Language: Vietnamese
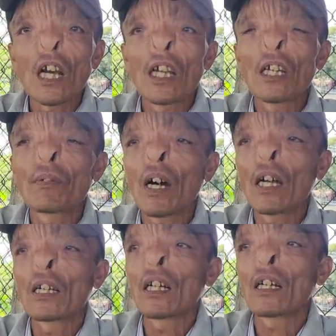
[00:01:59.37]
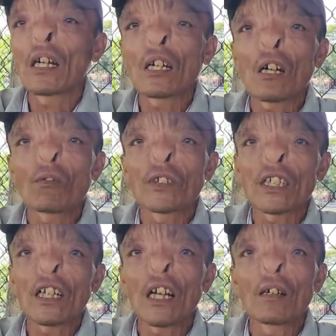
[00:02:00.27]
dạ thì phơi ờ, lông
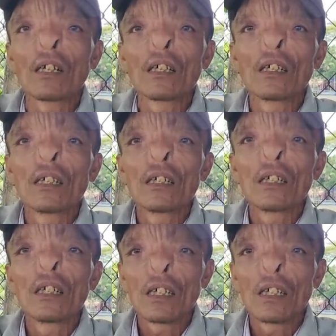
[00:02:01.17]
dịch đó đó phơi lông